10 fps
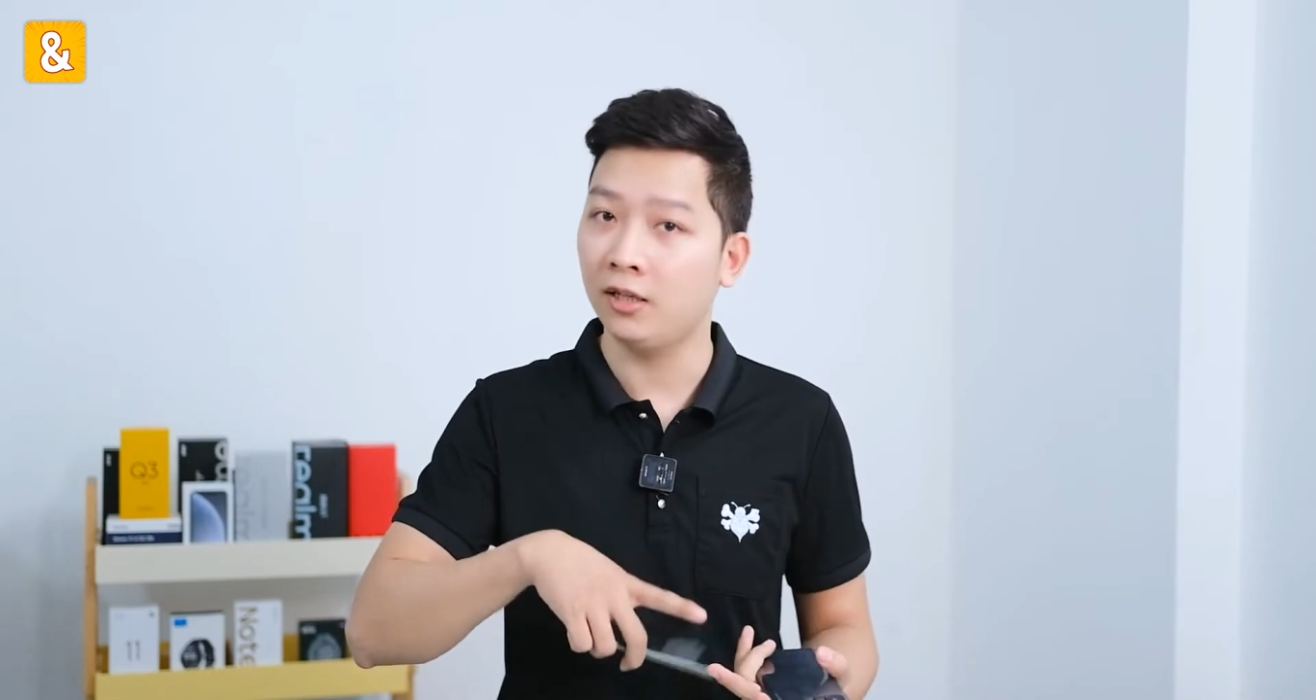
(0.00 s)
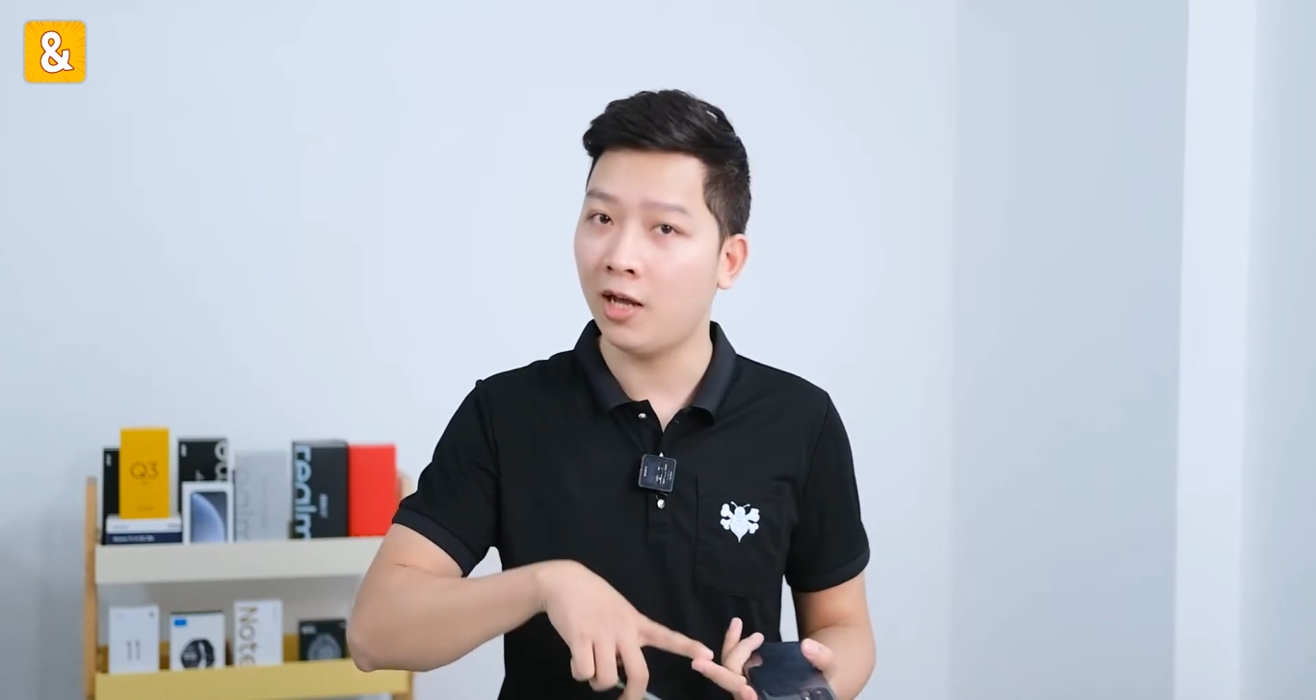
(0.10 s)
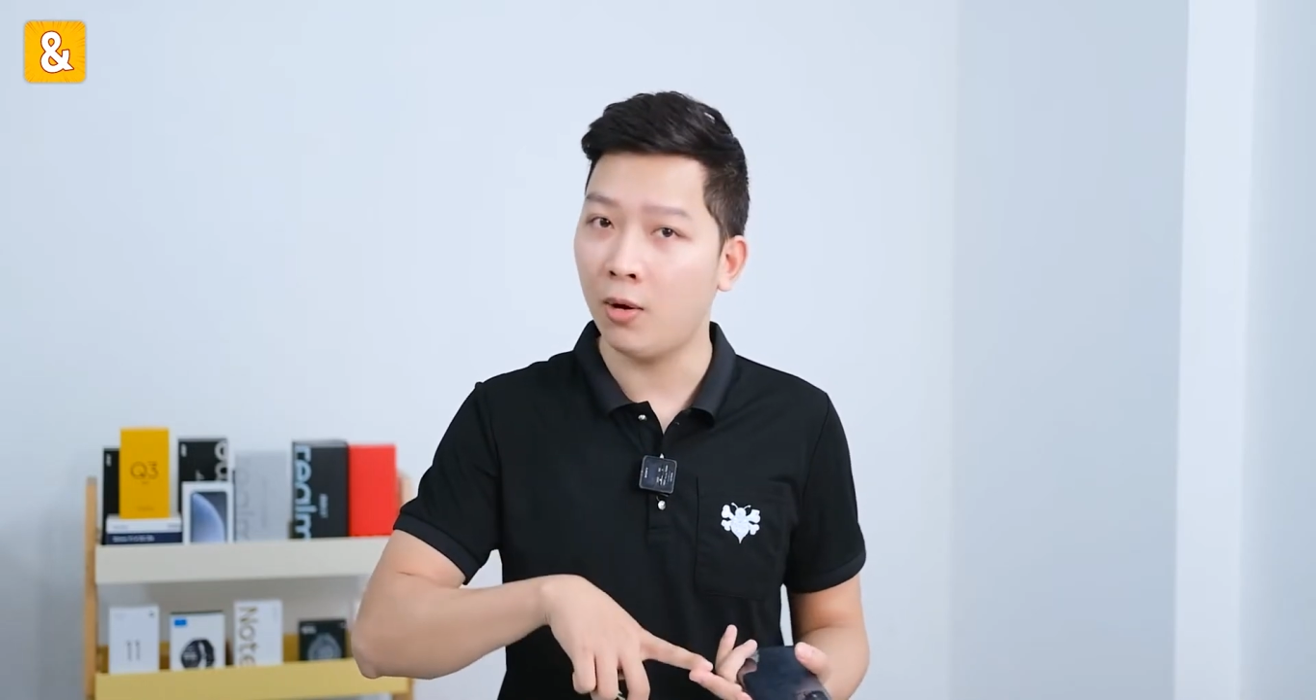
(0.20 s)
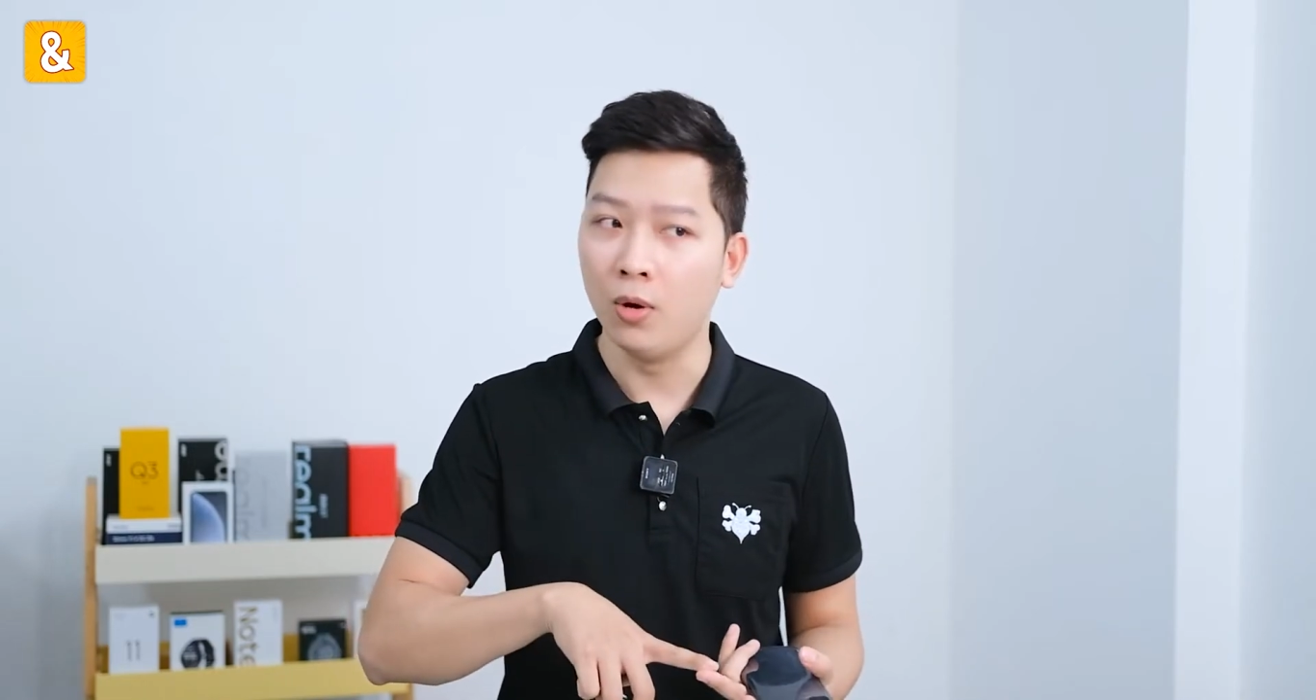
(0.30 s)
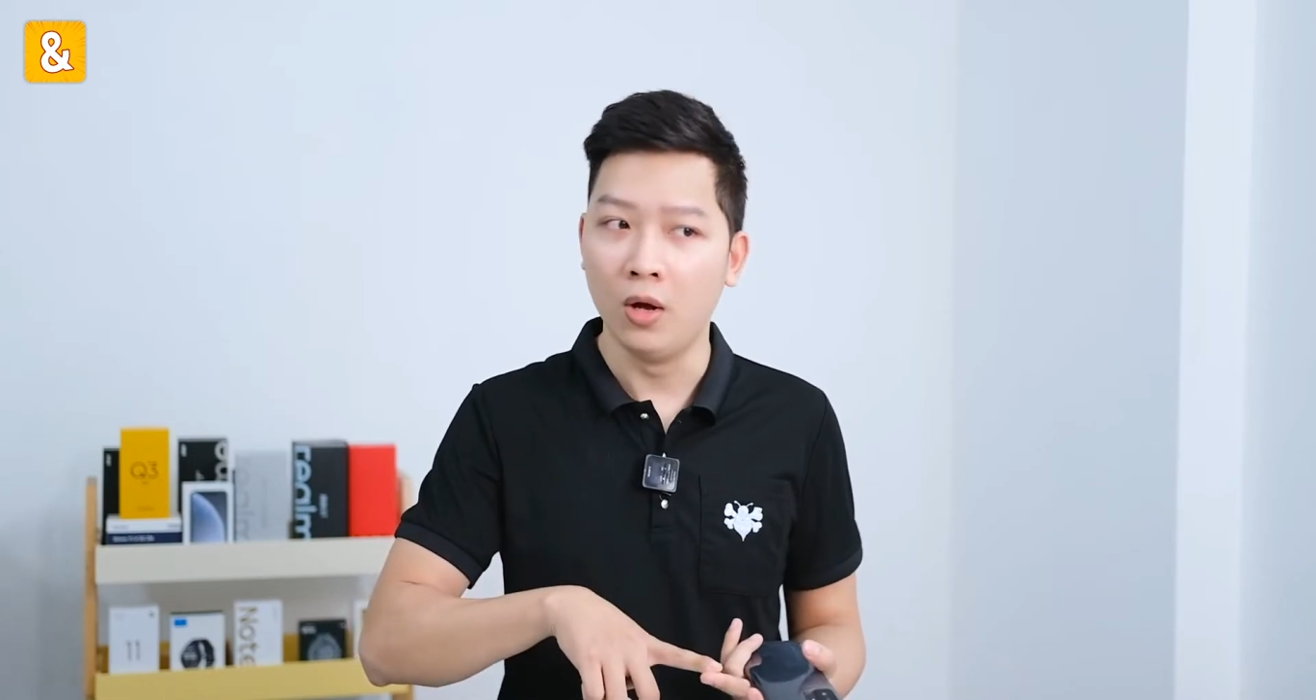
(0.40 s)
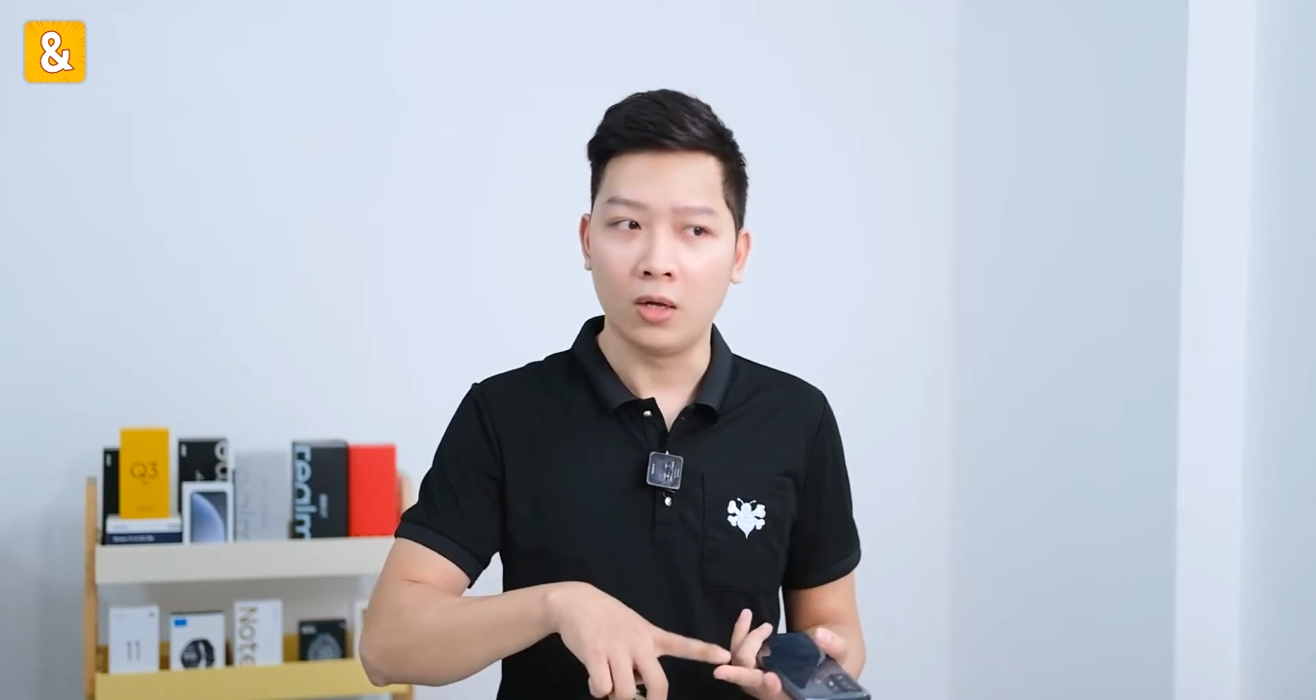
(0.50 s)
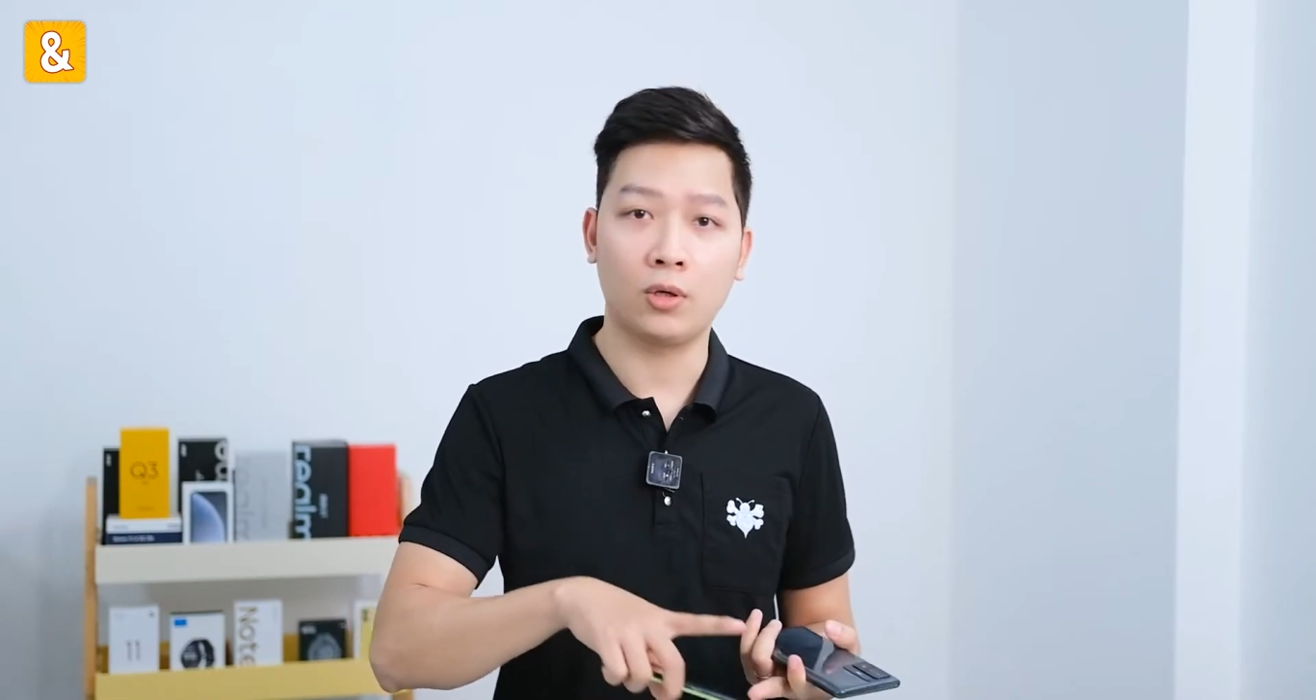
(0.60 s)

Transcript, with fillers: những đâu,